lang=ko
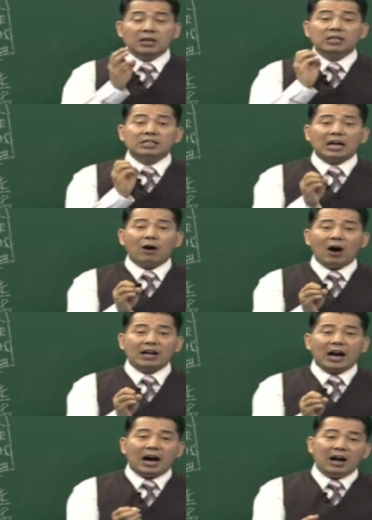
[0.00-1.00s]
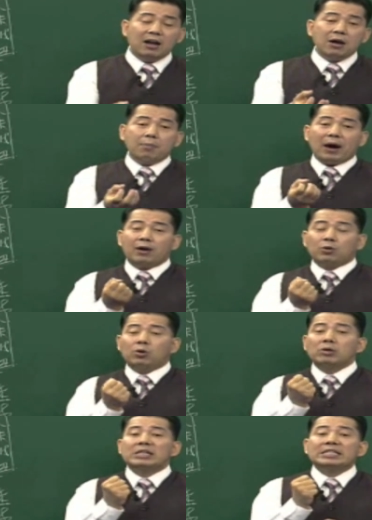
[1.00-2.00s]
이 사화가
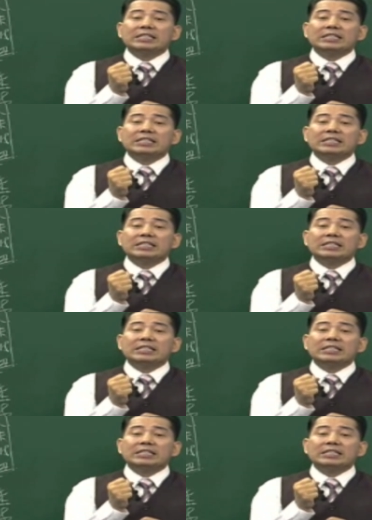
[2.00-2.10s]
바로